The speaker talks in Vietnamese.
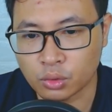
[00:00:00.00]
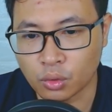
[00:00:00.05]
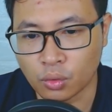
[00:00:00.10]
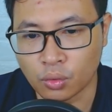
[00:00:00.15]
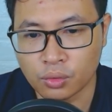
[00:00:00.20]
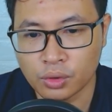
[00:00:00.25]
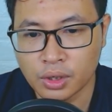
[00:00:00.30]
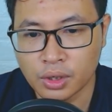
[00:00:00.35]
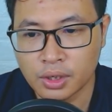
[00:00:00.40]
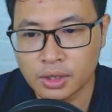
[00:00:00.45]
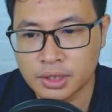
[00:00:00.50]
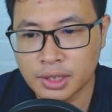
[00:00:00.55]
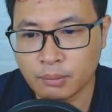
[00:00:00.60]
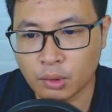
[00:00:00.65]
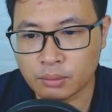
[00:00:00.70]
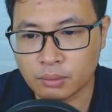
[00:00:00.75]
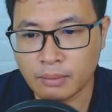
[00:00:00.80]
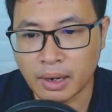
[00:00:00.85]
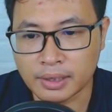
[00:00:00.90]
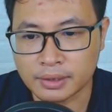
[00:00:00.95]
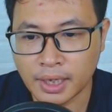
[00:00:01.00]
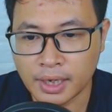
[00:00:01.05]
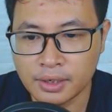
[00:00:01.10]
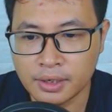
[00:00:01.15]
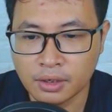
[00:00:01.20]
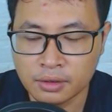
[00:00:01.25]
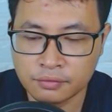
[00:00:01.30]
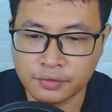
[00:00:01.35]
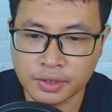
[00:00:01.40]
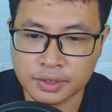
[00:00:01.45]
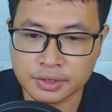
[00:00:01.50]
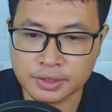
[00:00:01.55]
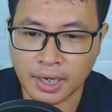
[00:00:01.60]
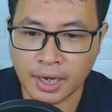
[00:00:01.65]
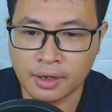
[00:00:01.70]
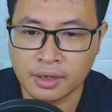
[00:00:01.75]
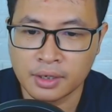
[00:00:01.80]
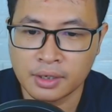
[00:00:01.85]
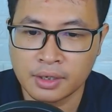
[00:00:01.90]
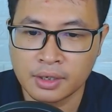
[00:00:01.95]
thụ Thì một bàn tay lớn vươn
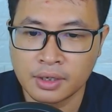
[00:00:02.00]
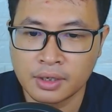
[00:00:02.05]
ra